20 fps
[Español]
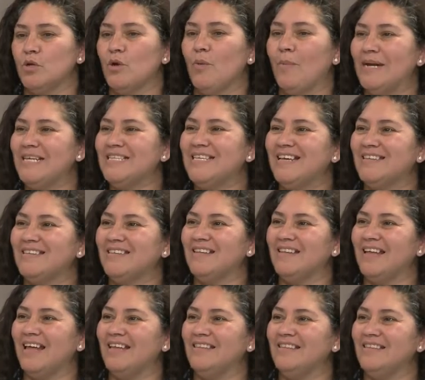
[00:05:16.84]
nos parece
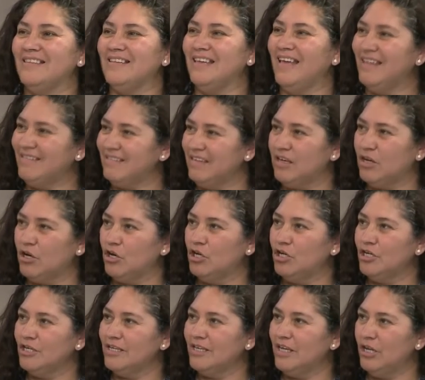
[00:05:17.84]
hasta antiético
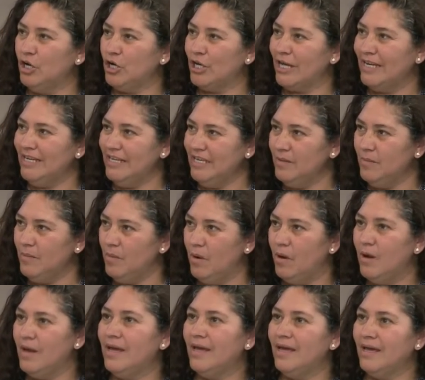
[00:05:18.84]
que el
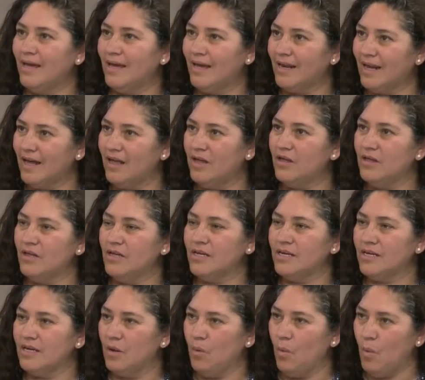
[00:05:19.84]
organismo encargado de
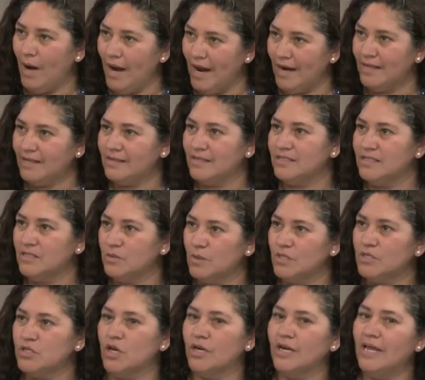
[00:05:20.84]
regular esta
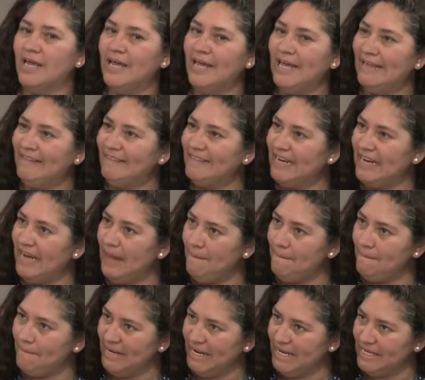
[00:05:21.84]
situación entre la
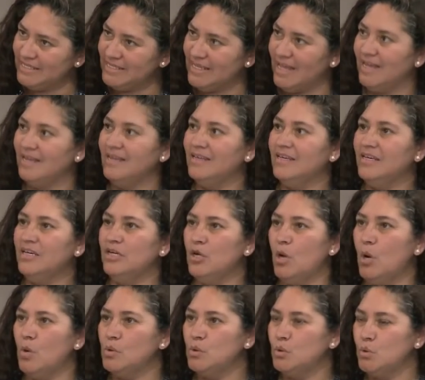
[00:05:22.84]
empresa y
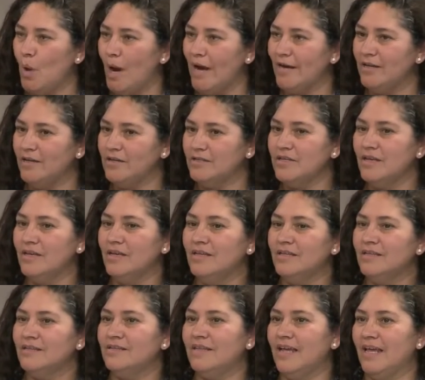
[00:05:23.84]
los usuarios
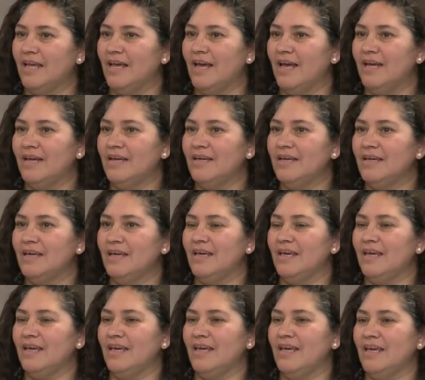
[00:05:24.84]
tenga
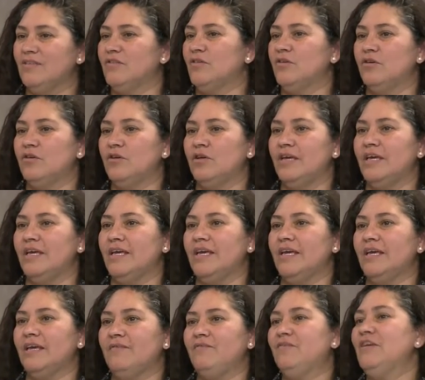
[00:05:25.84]
eh, esto,
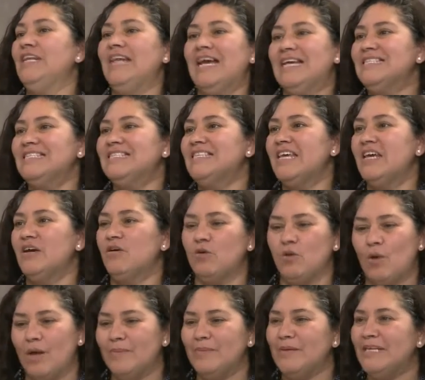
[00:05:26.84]
financie
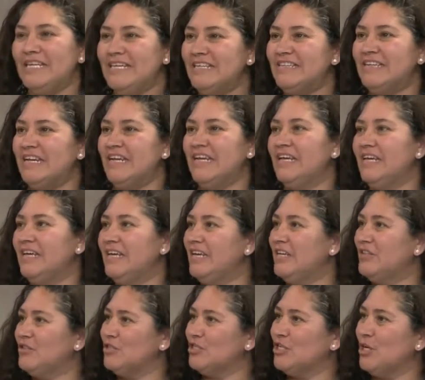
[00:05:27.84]
o administre
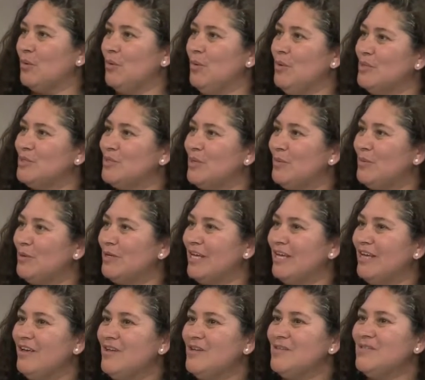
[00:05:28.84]
estos recursos, porque,
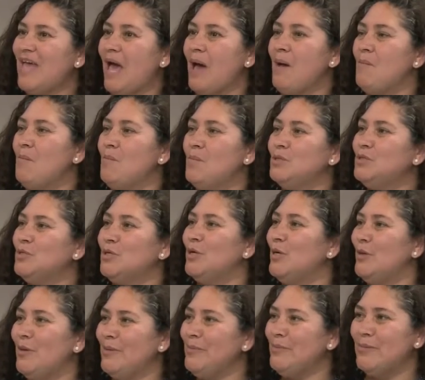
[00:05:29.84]
o sea, mucho no
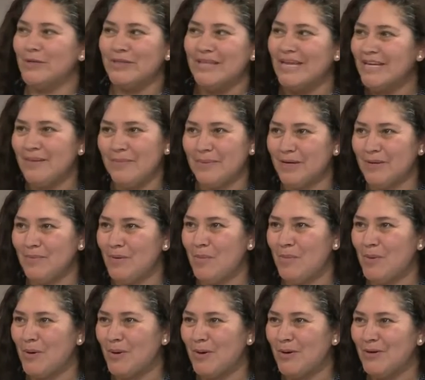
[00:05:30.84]
le va a importar que paguemos
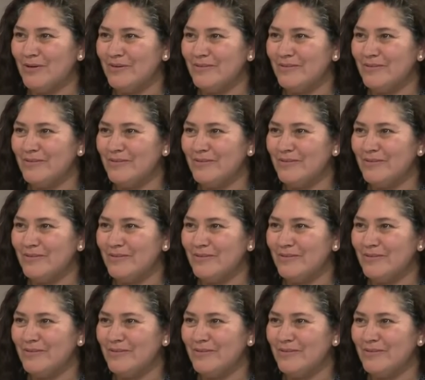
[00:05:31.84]
poco.